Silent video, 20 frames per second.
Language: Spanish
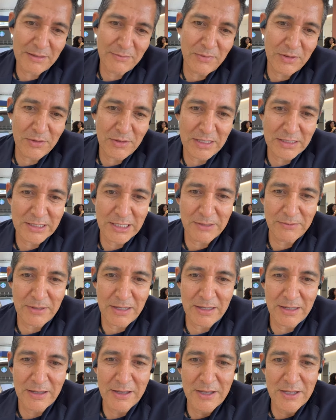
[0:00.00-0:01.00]
bueno, la
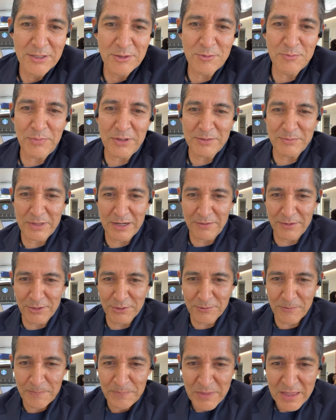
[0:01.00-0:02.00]
Ceiba es un país
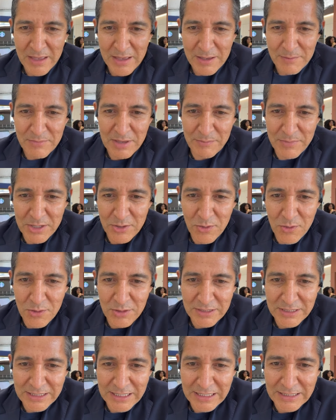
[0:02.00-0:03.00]
maravilloso. Mi
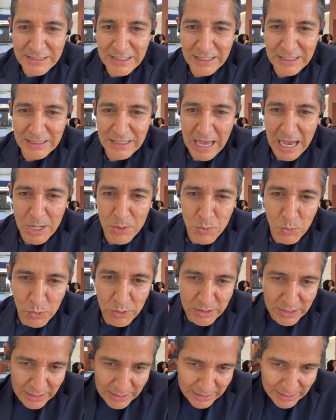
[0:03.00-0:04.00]
amigo César
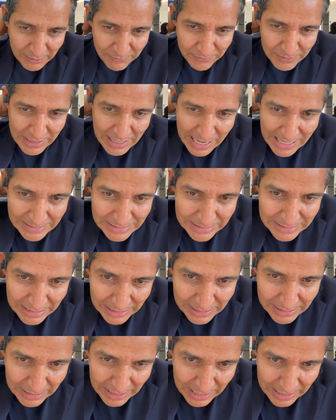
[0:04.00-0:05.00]
Alward del Café
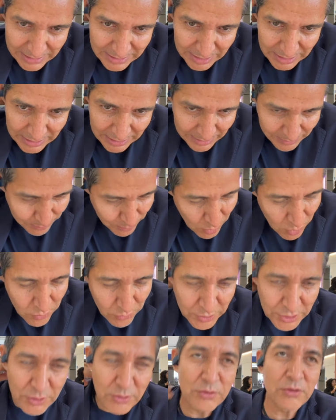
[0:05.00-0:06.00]
Azteca, hace
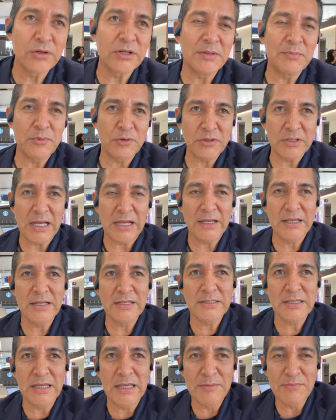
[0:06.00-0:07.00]
poco hizo unos
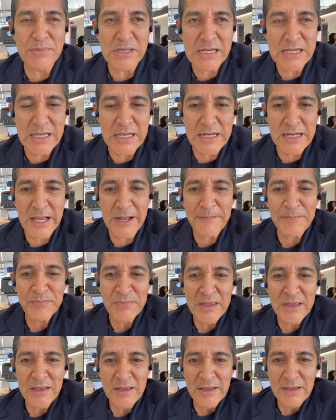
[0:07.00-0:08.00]
reportajes en Virginia
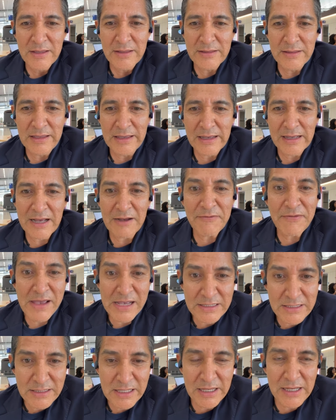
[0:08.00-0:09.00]
de
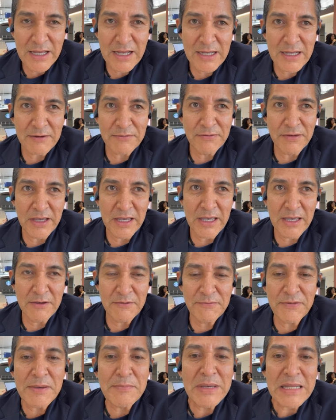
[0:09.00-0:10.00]
café azteca,
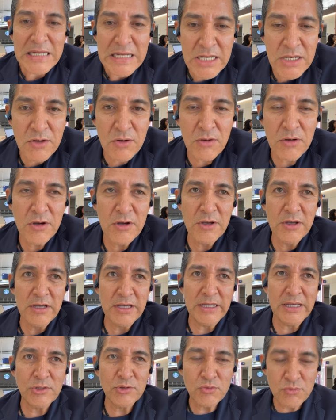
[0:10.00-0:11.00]
café femenino.
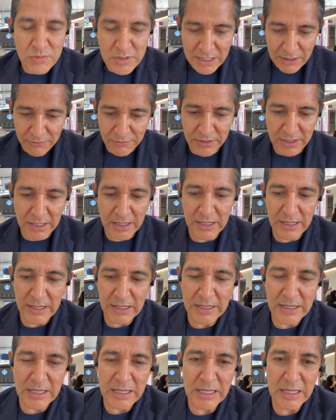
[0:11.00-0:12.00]
Es un
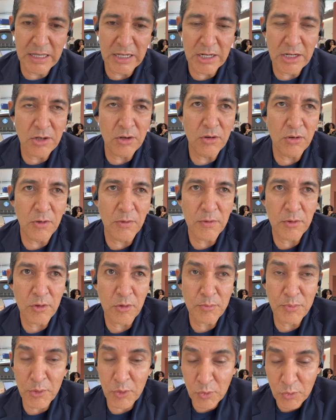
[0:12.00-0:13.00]
café que lo,
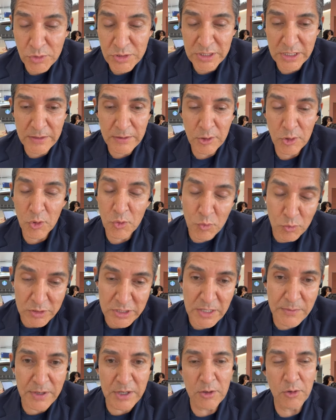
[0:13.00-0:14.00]
lo producen, lo
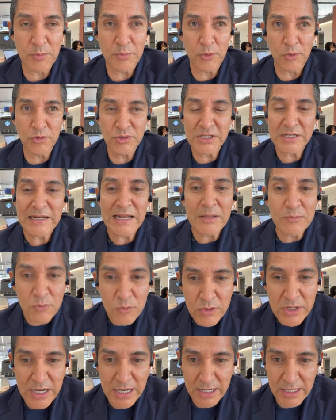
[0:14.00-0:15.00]
cultivan y lo producen las
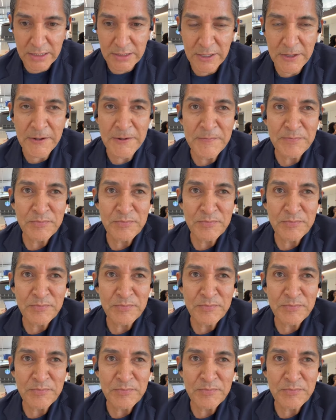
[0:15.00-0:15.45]
mujeres